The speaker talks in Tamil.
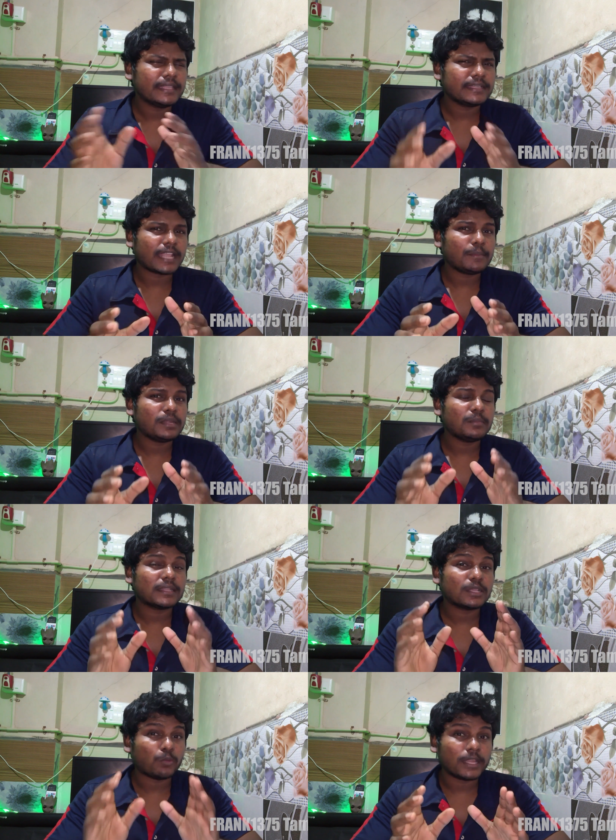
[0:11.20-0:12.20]
இதை டைப்னு
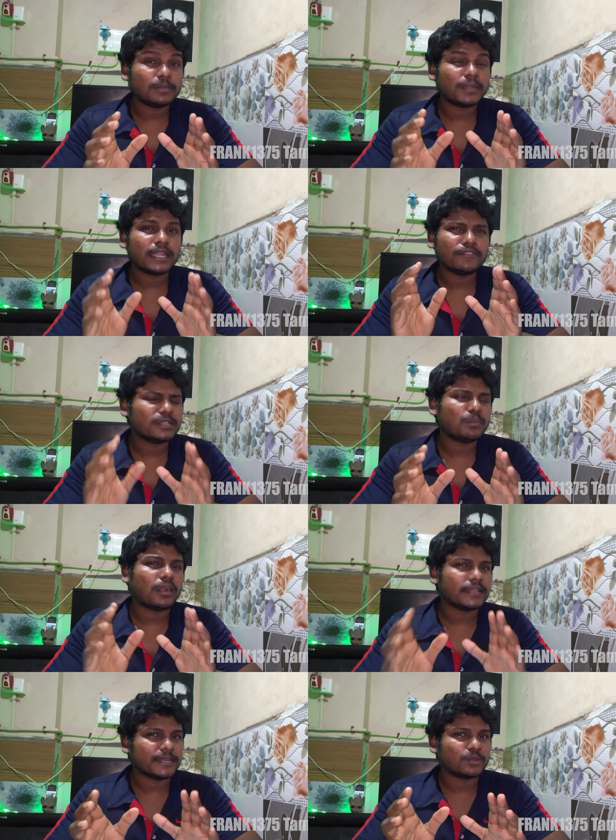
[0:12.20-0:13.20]
பார்த்தா ஒயில் பிளான் வித் பாட்
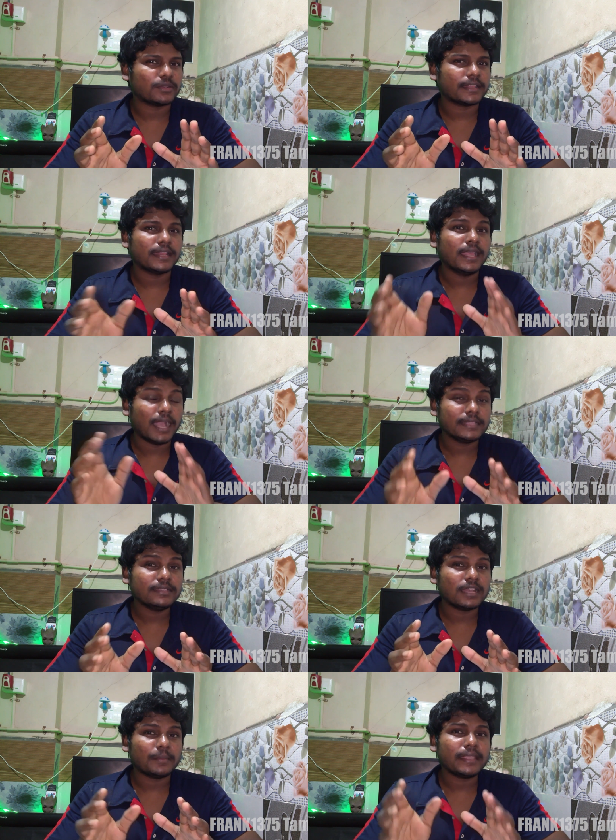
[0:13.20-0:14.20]
இன்க்ளூடட் அதுவும்
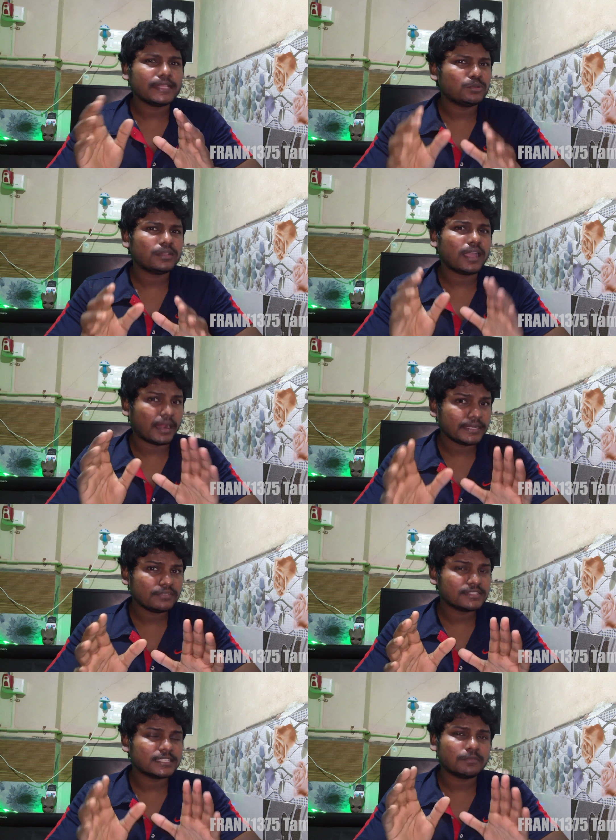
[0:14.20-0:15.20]
இல்லாமல் இது ஒரு
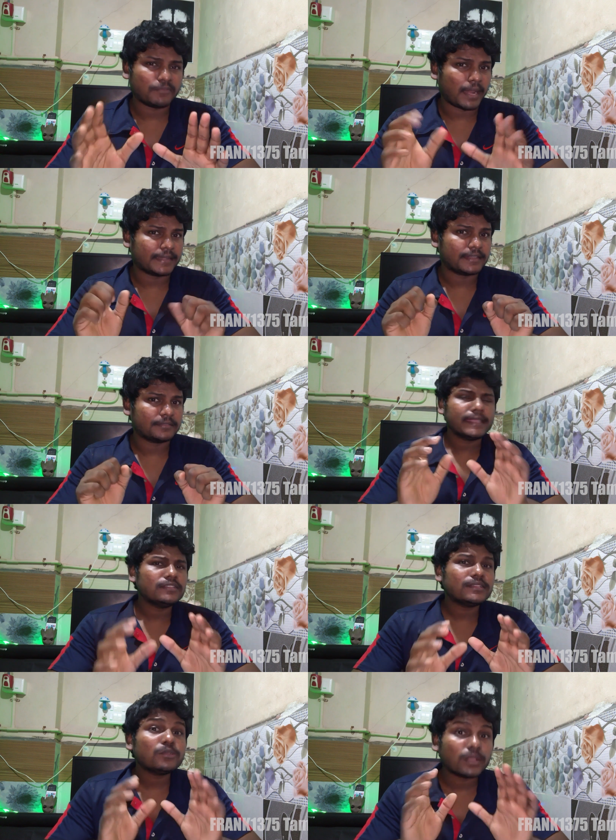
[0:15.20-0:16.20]
ஆர்டிஃபிஷியல் பிளான்ட் இது
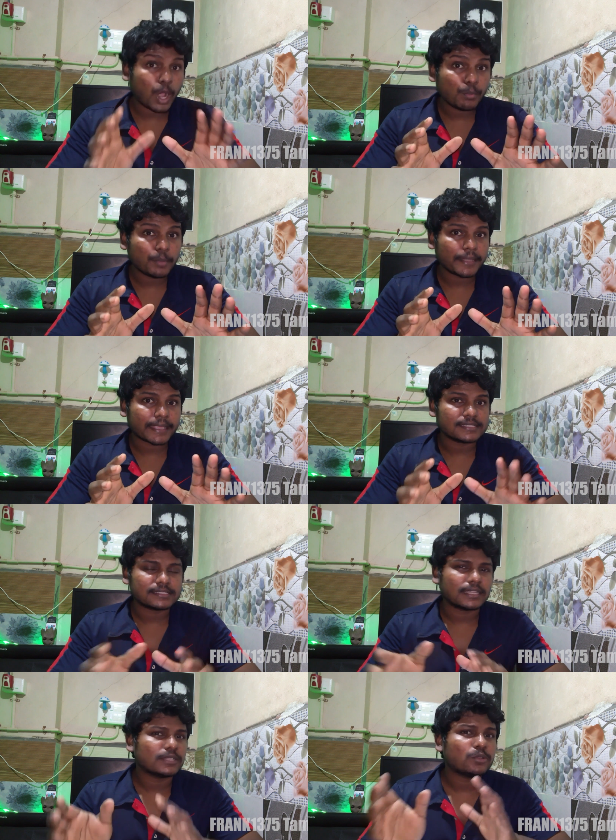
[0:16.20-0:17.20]
வந்து ஒரு காம்போ பேக்கேஜஸ்
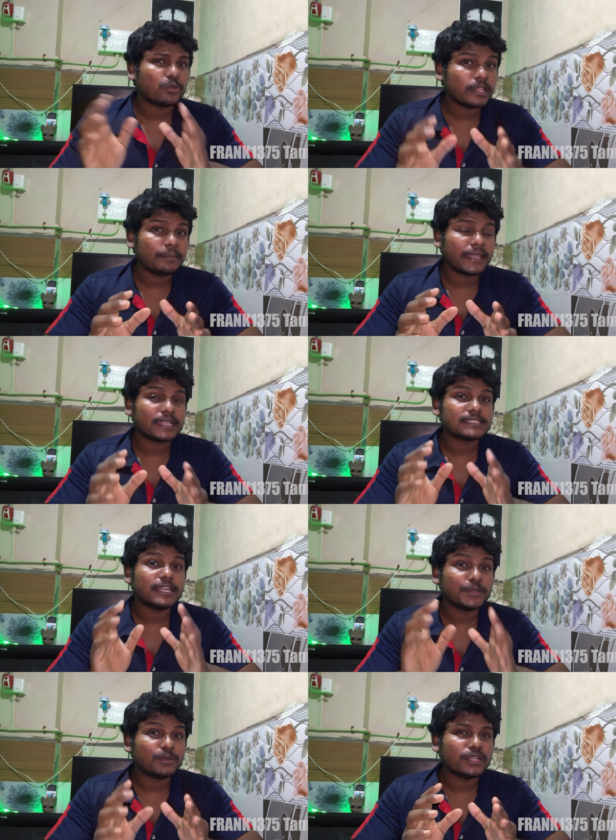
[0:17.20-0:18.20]
அதாவது ஒரே பேக்கேஜில்
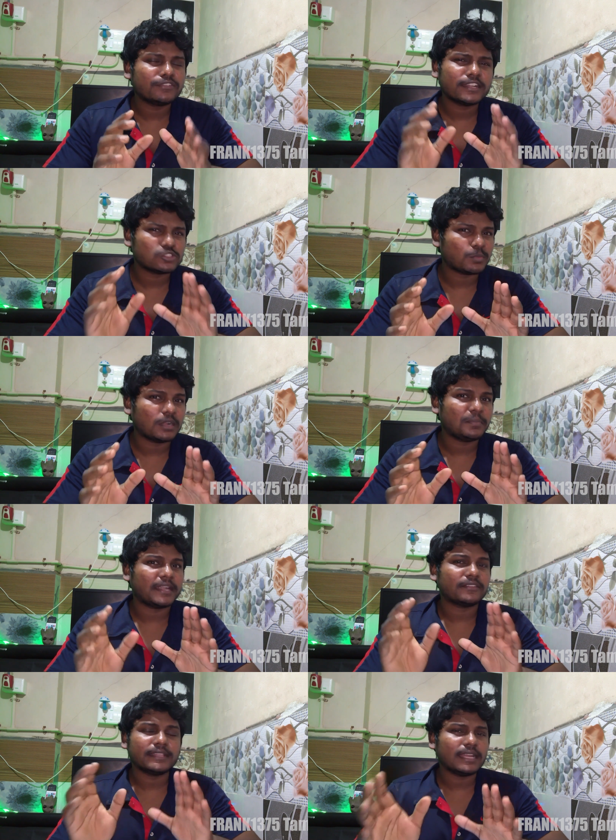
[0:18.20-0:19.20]
டூ டிஃப்ரெண்ட் ஸ்மால் பிளான்ட்
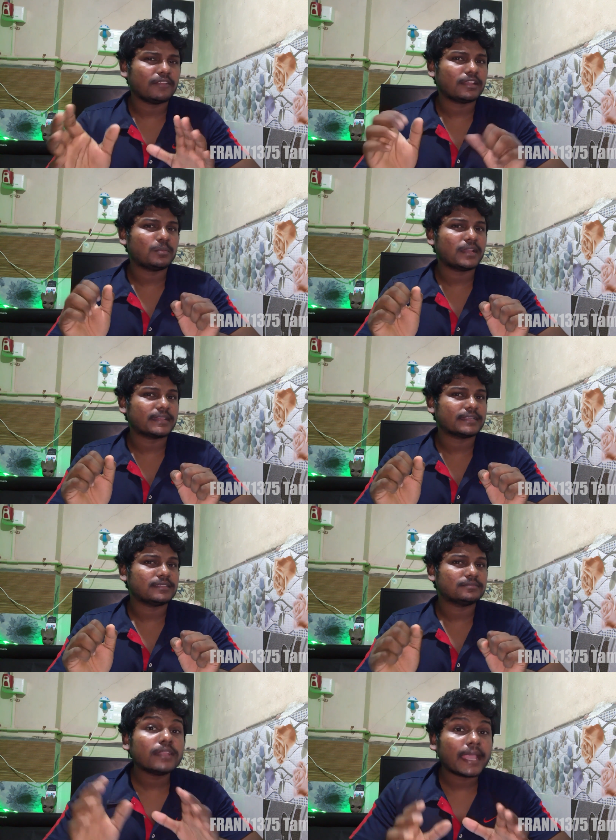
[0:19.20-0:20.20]
வந்து அவைலபிளாக இருக்குது
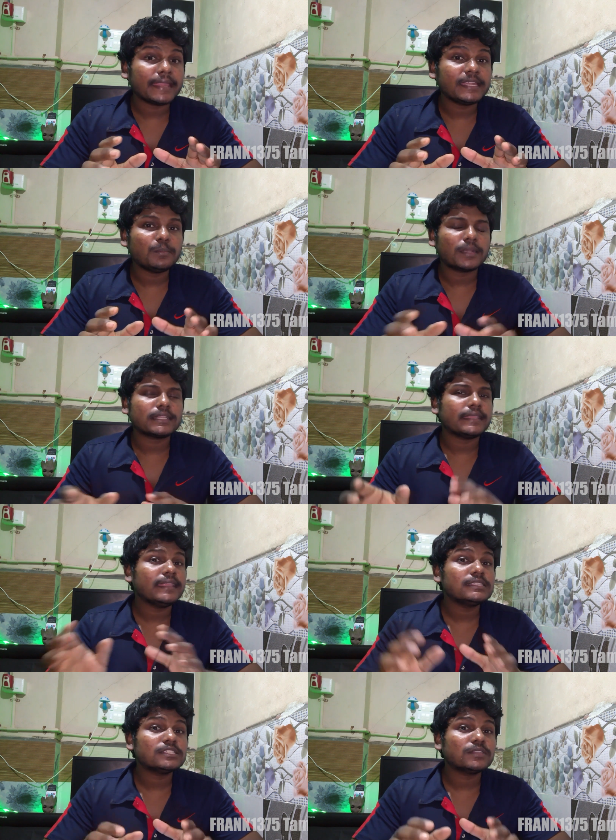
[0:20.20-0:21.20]
ஒரு ஹைட்னு பார்த்தா
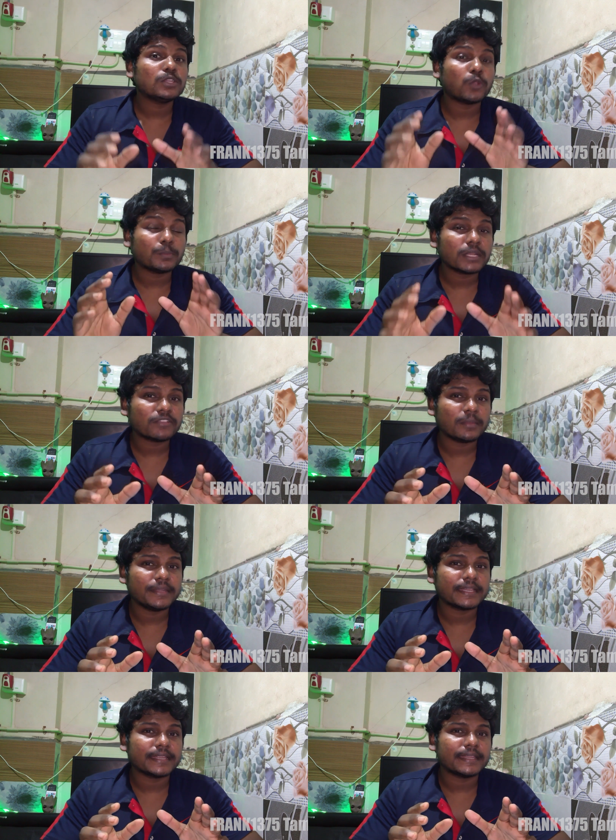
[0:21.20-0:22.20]
ஈச் வந்து ஒன் பாயிண்ட் ஃபைவ் மீட்டர்
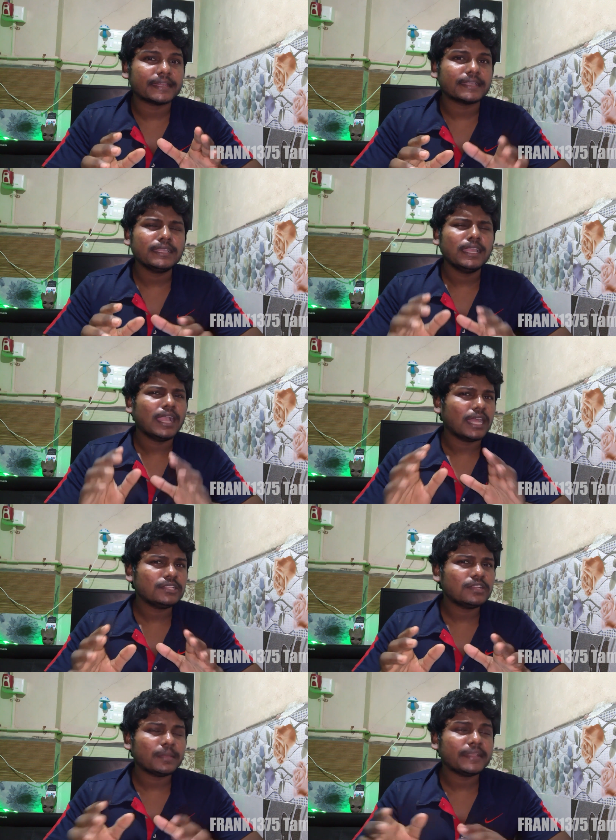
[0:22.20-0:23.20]
கிட்டே இருக்குது அதுவும்
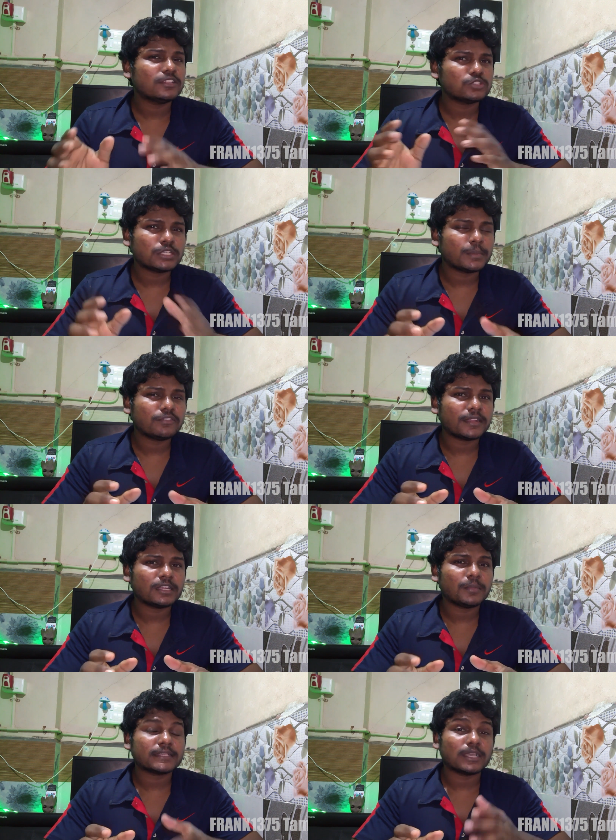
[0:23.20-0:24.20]
இல்லாமல் இது சூட்டபிள் ஃபன்னு
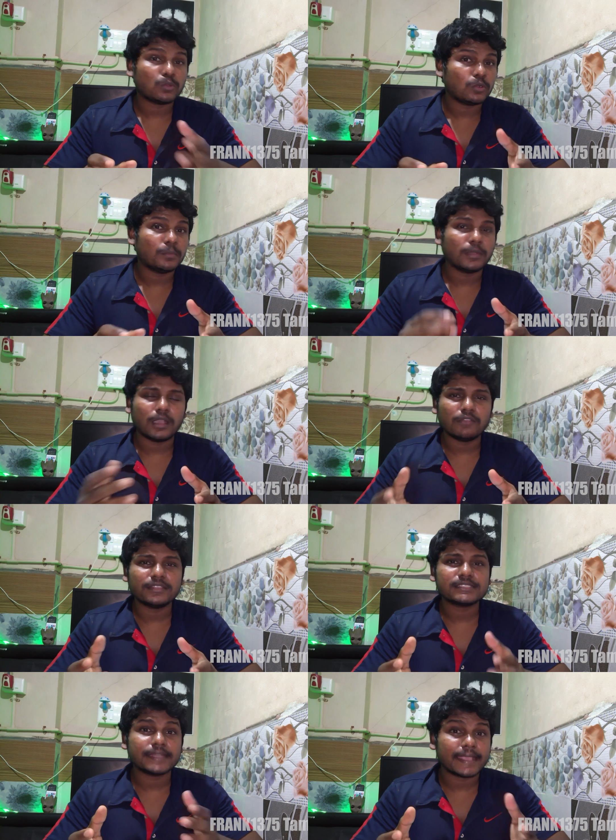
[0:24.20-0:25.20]
பார்த்தா ஹோம் ஆஃபீஸ்
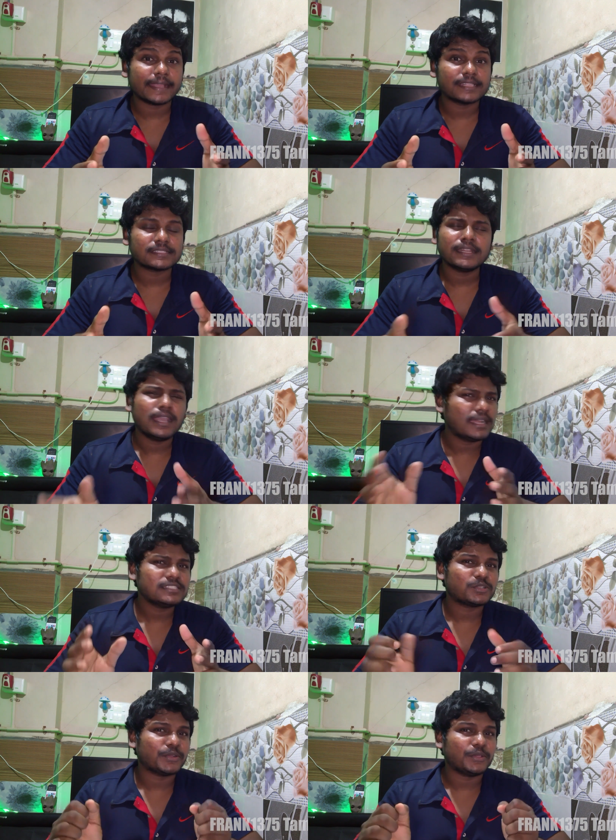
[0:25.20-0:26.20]
டெக்கரேஷன் அண்ட்
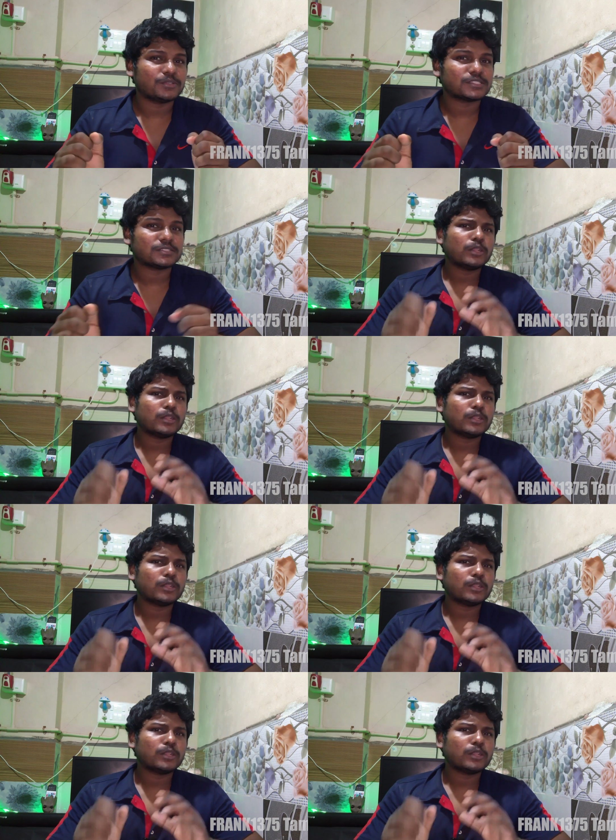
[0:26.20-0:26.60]
ஸ்டுடியோஸ்